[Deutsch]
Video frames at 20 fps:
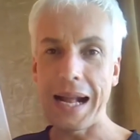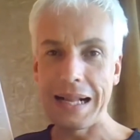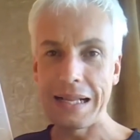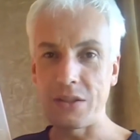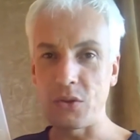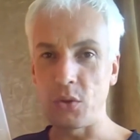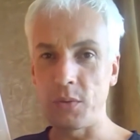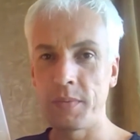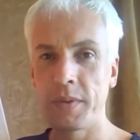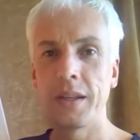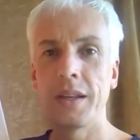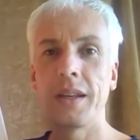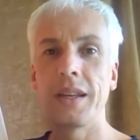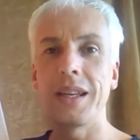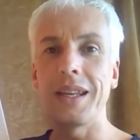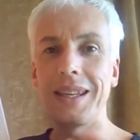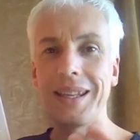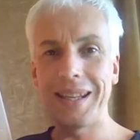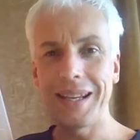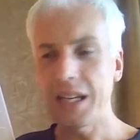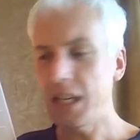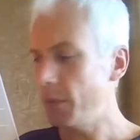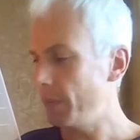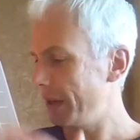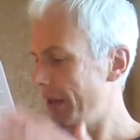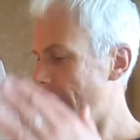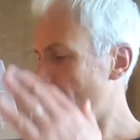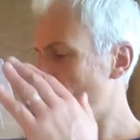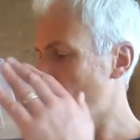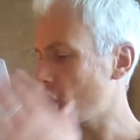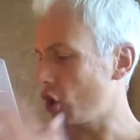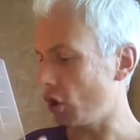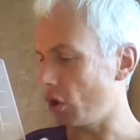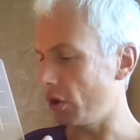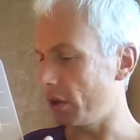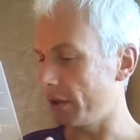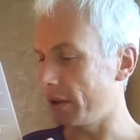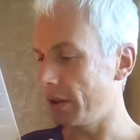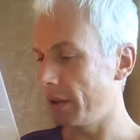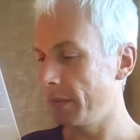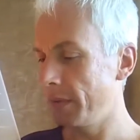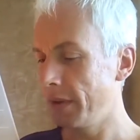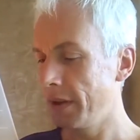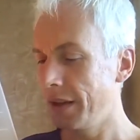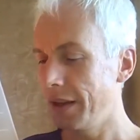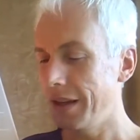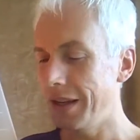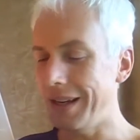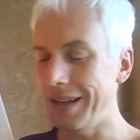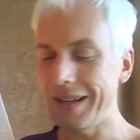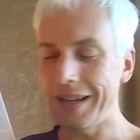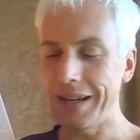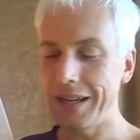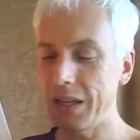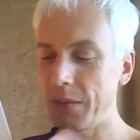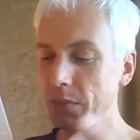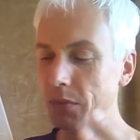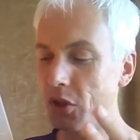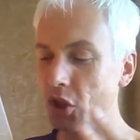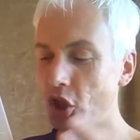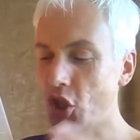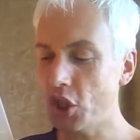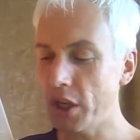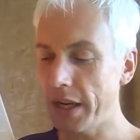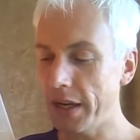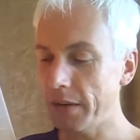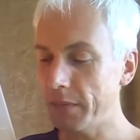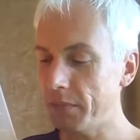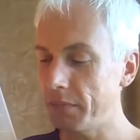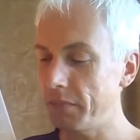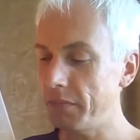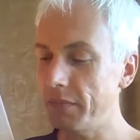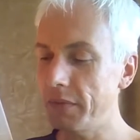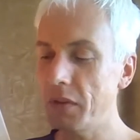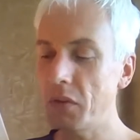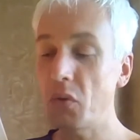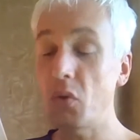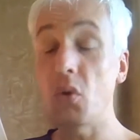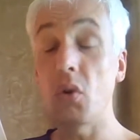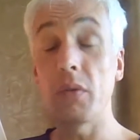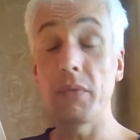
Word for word: Also, jede Menge Schrott in einem geschenkten,